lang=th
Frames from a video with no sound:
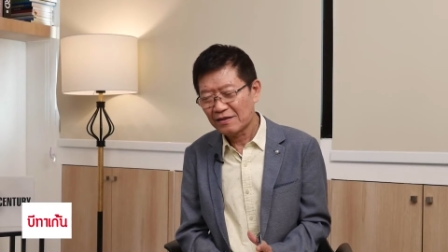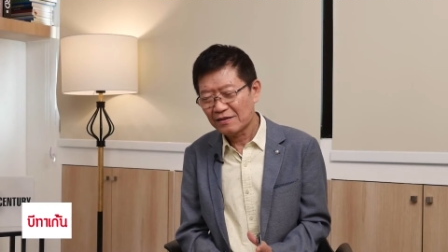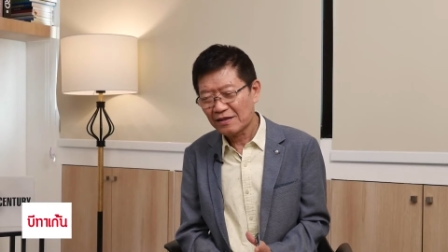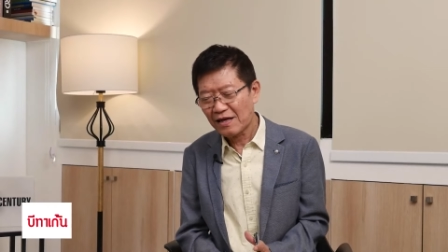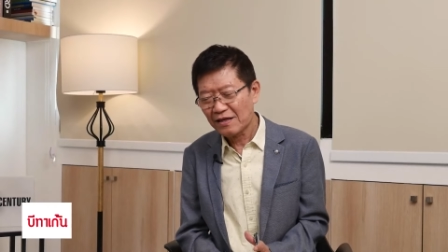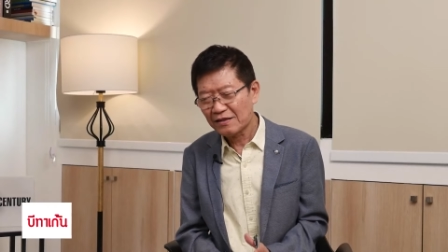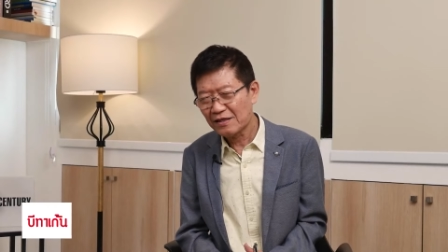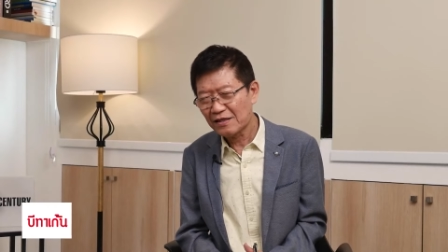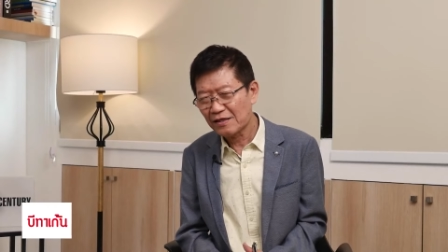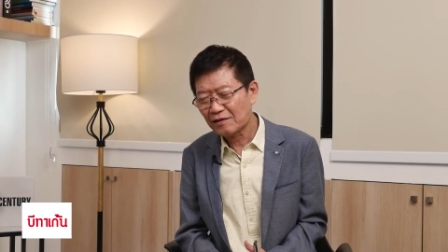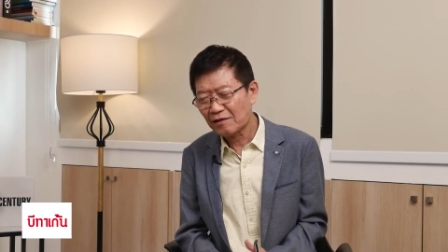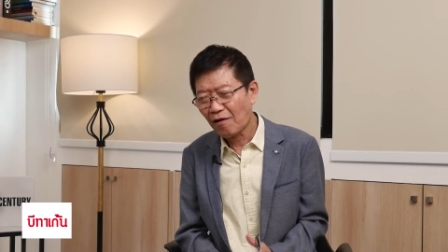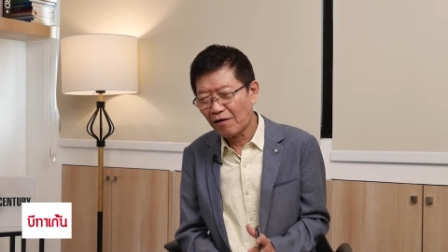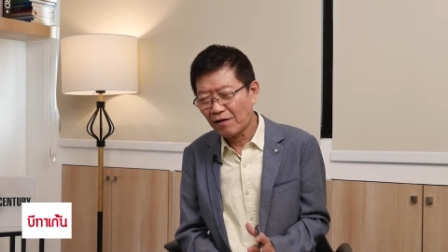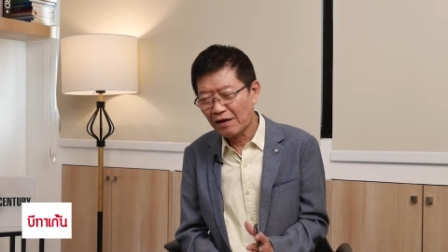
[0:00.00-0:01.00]
ท่าที
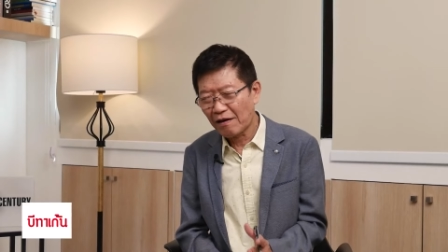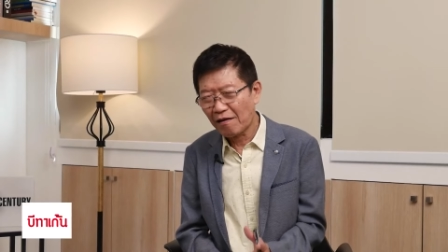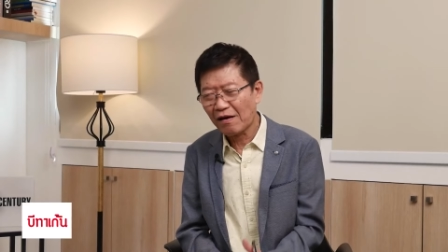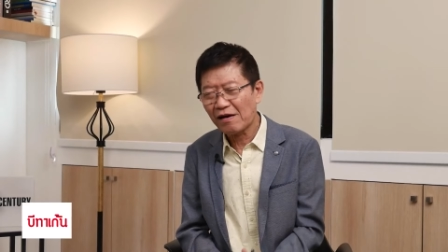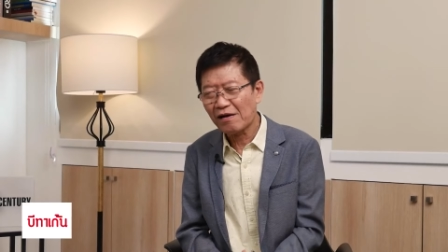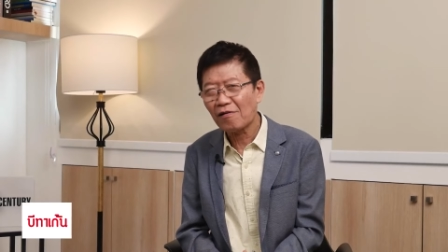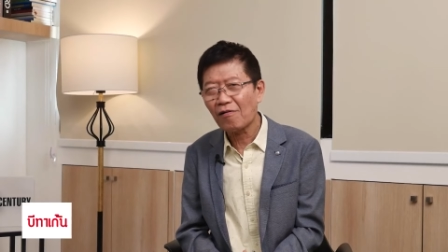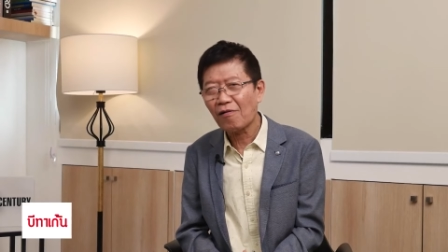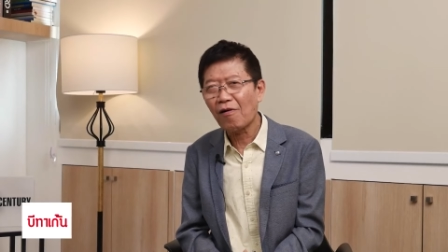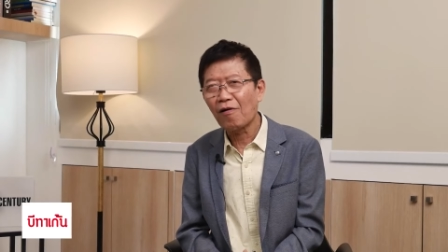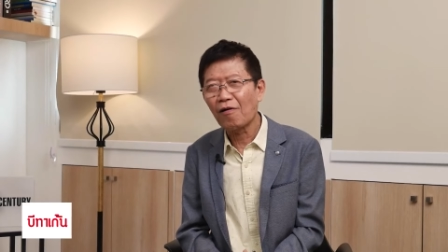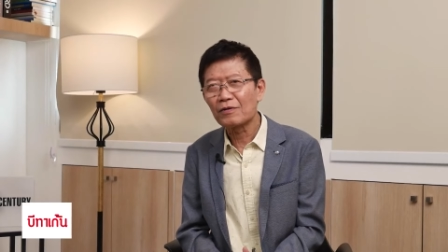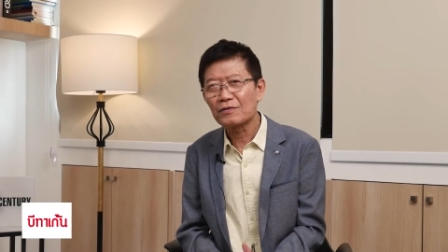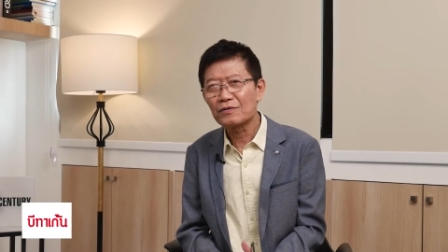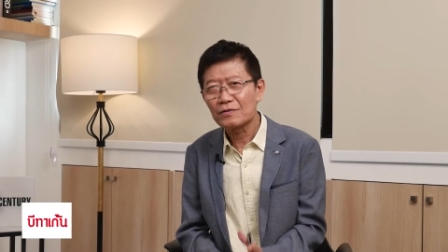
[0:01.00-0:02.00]
ต่อในเรื่องของ
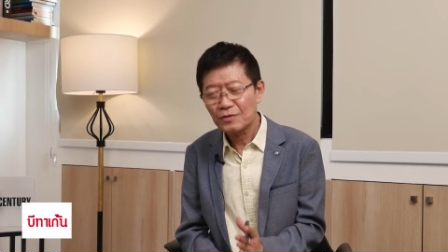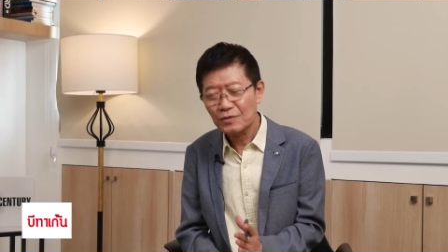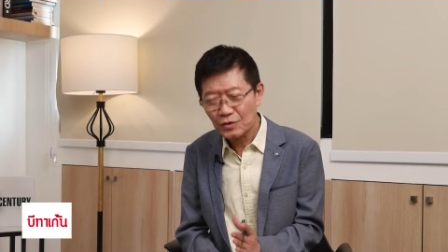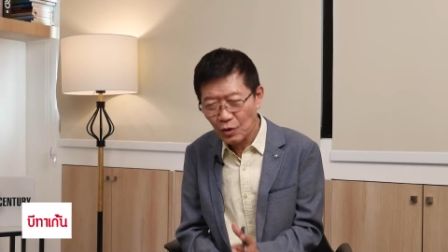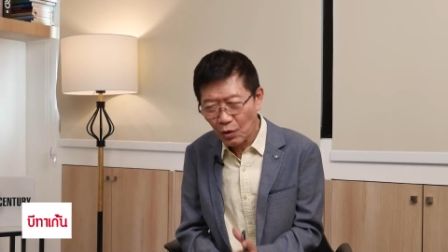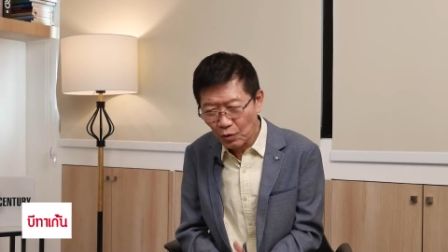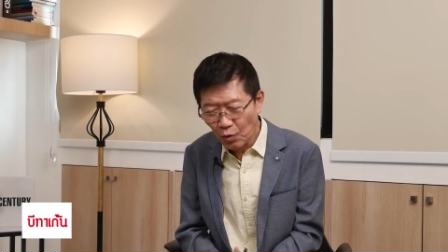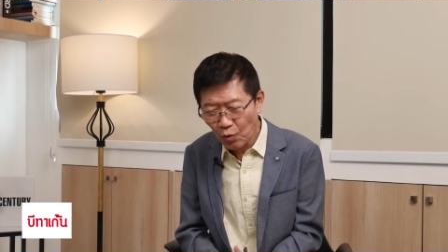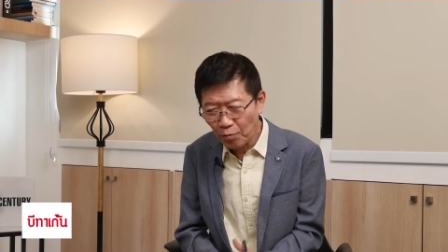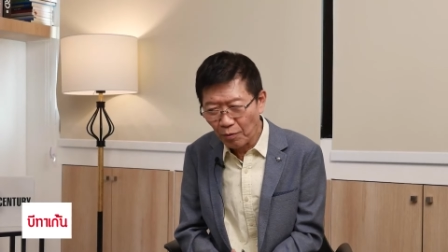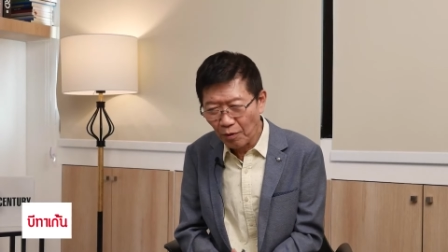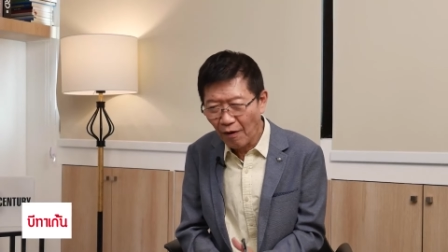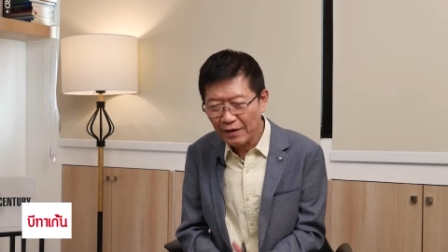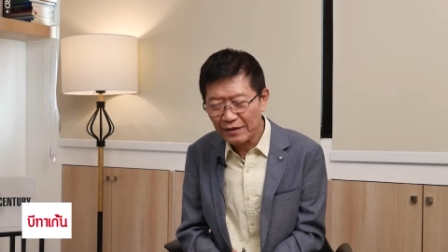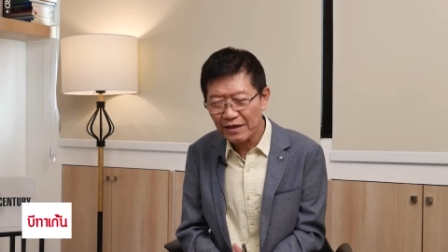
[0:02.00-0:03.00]
ชนกลุ่ม
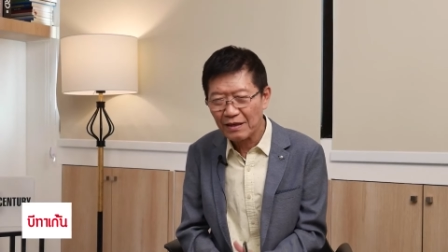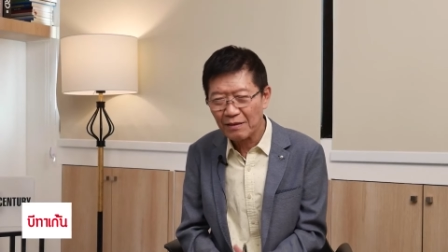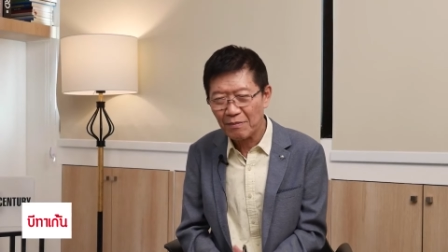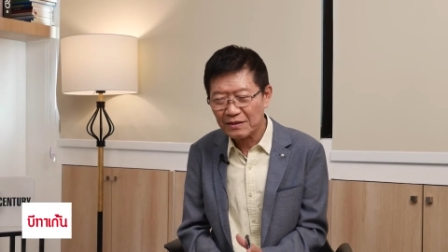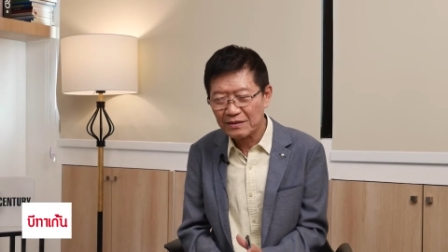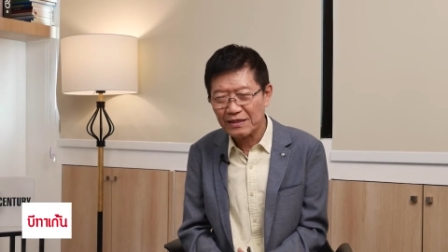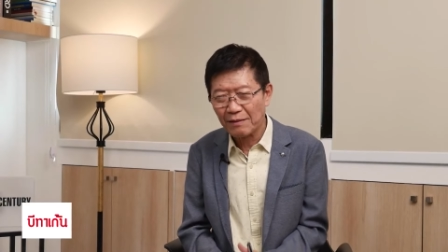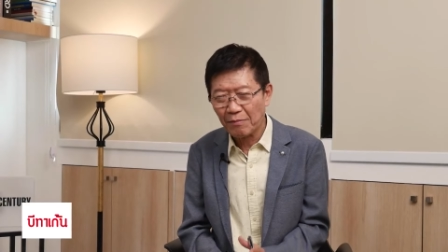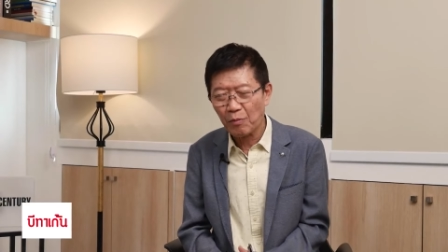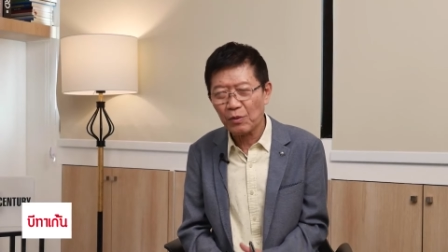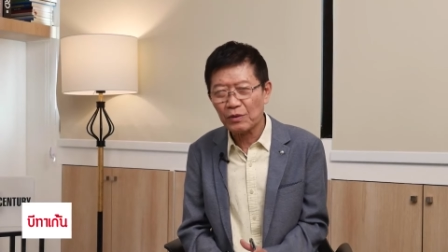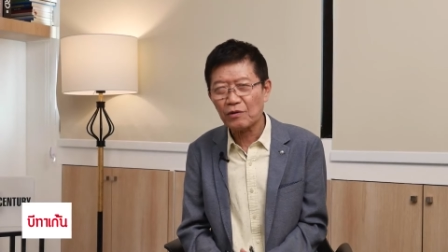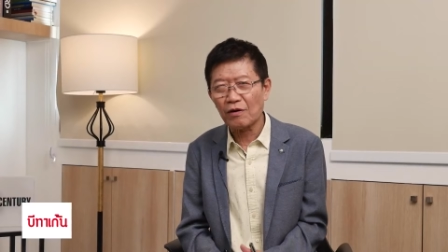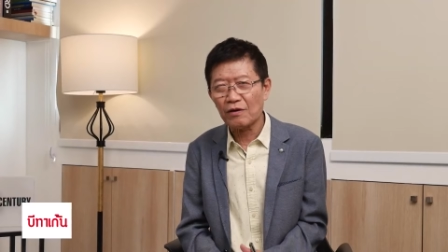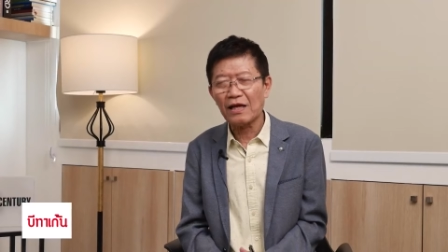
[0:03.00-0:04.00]
น้อยที่กำลังจับอาวุ
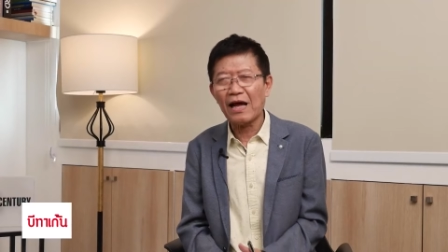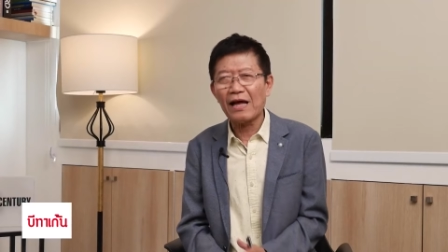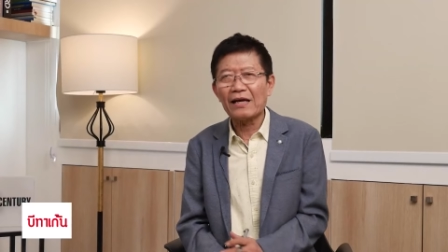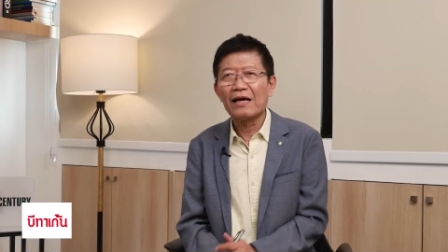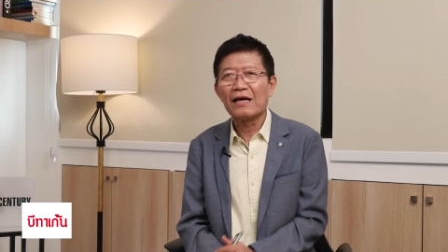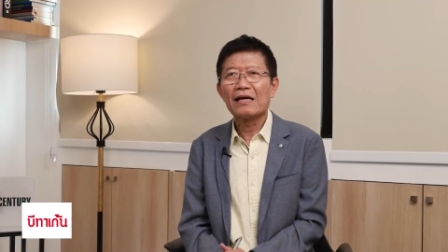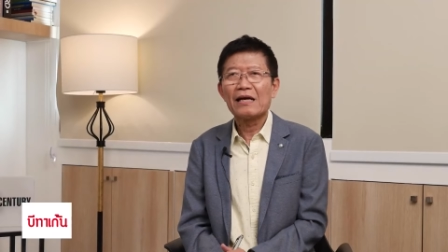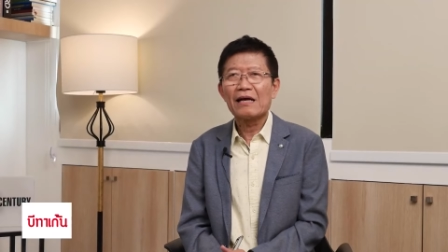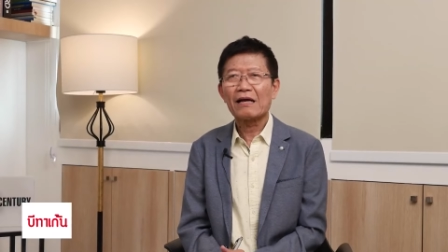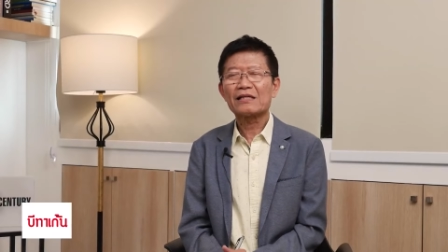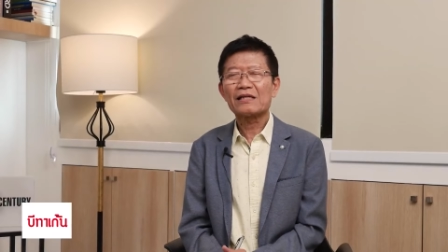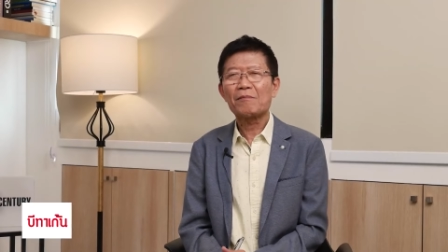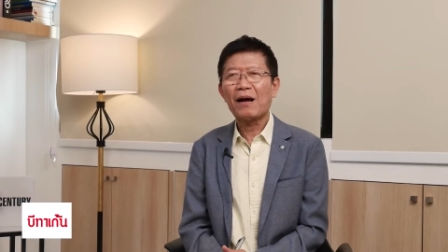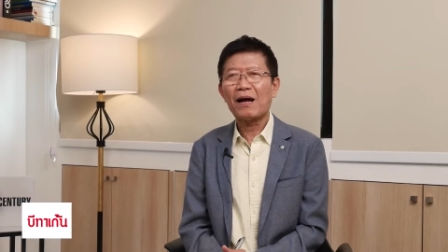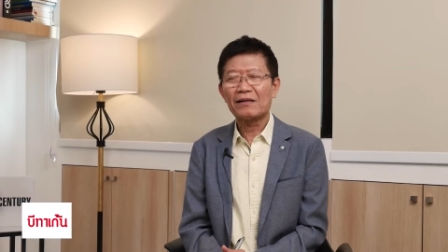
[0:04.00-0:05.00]
ธต่อต้าน รั
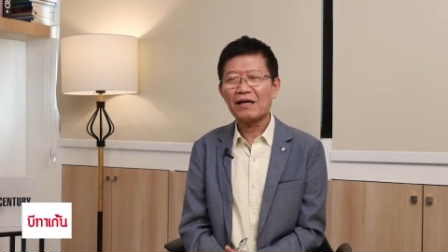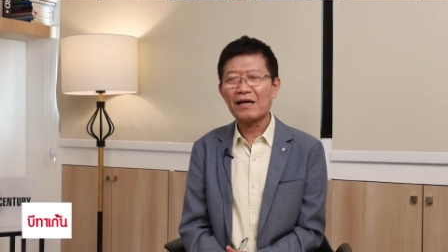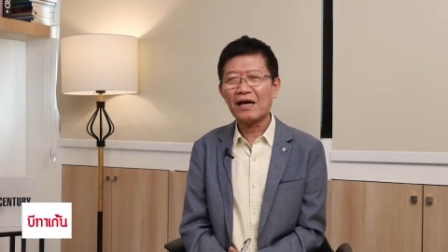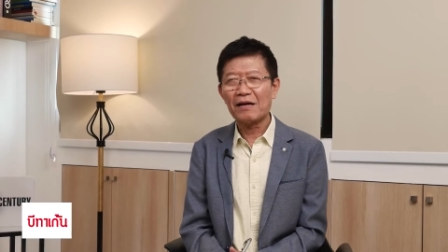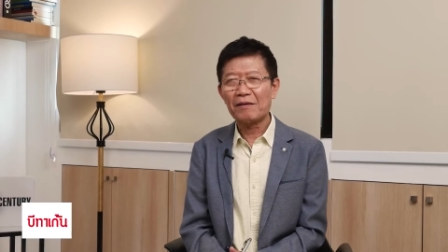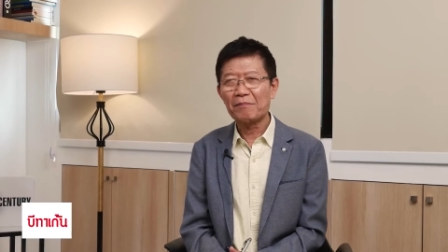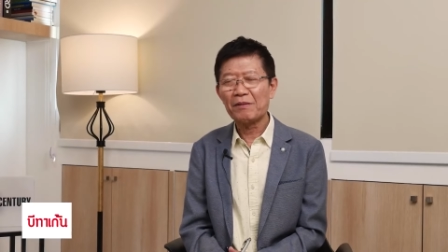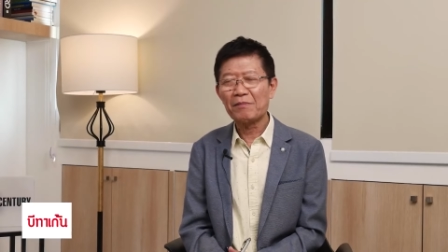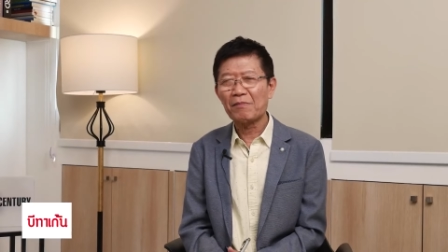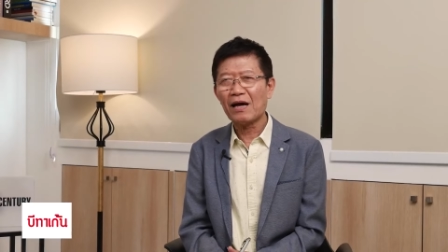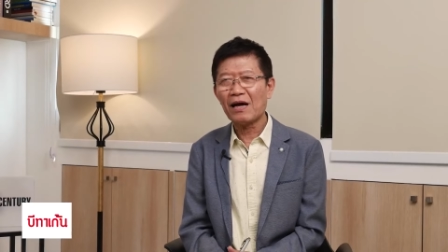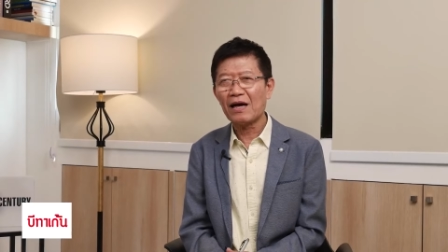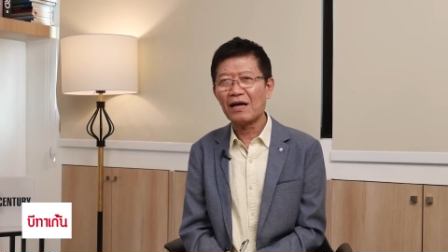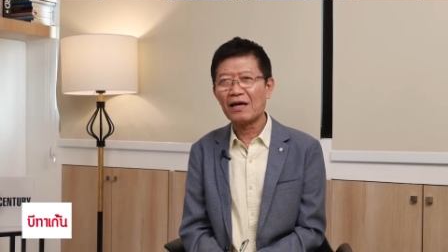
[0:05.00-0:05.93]
ฐบาลทหารเมียนมา